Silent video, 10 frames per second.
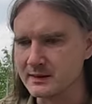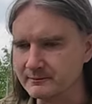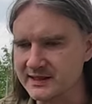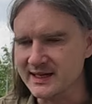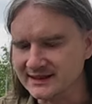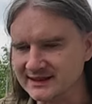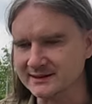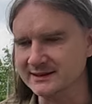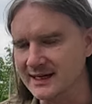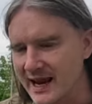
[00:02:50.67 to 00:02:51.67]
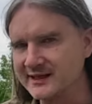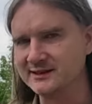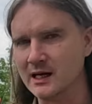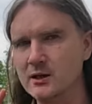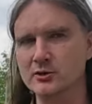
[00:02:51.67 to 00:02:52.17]
Jest
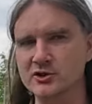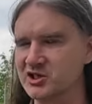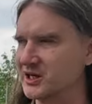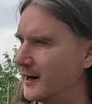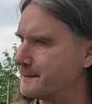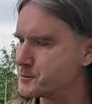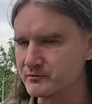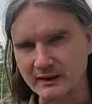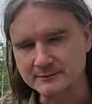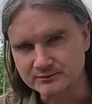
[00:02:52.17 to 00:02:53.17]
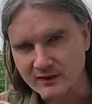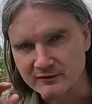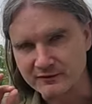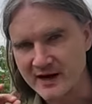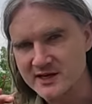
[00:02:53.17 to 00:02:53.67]
lekka goryczka.
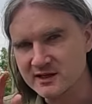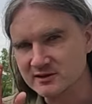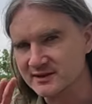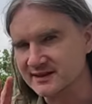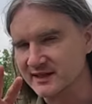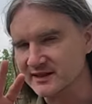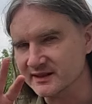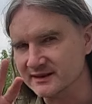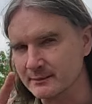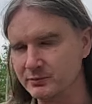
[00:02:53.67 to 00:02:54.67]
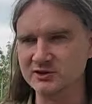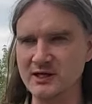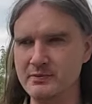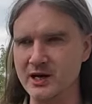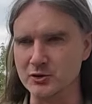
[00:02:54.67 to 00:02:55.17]
Fajnie zostaje na
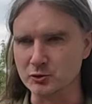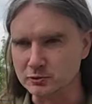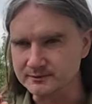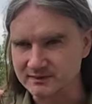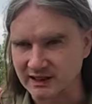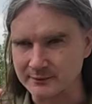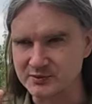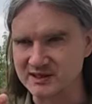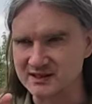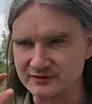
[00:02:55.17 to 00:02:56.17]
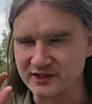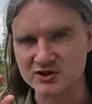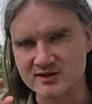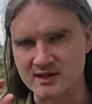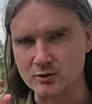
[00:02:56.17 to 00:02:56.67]
podniebieniu, tak przez
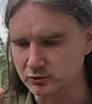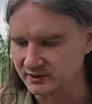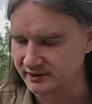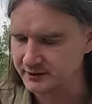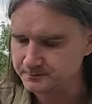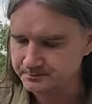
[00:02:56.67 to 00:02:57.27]
2-3 sekundy.